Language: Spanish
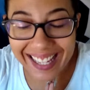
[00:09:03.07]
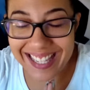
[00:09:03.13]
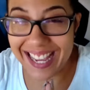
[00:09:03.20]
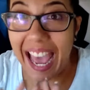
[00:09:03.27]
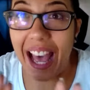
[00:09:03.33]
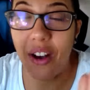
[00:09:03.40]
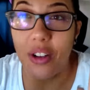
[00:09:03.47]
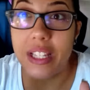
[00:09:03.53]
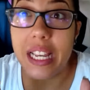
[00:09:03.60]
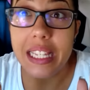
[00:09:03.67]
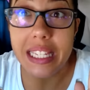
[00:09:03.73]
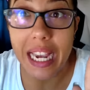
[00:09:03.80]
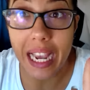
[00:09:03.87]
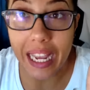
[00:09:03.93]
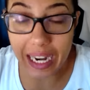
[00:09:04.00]
Ya, o sea,
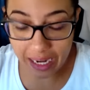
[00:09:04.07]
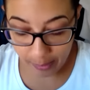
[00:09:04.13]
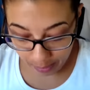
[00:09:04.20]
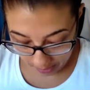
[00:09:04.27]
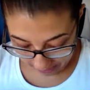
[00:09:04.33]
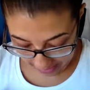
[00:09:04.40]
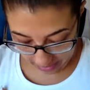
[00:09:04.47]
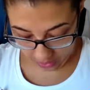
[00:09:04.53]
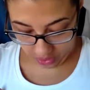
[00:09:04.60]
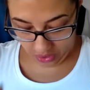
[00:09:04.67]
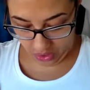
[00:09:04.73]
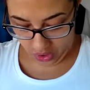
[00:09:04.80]
ya quería probarlos.